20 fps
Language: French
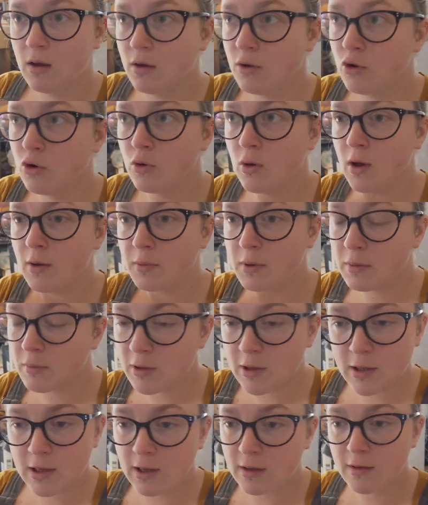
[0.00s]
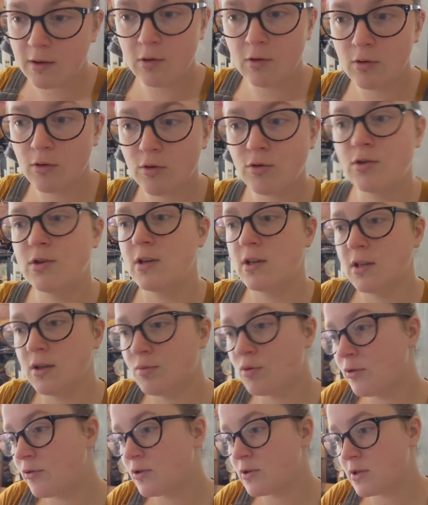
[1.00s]
imprimer des catalogues s'il y a des
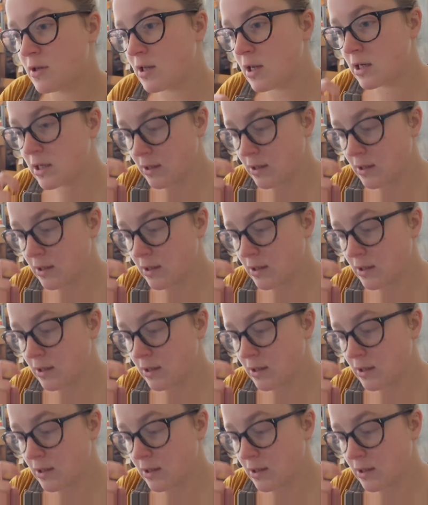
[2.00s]
professionnels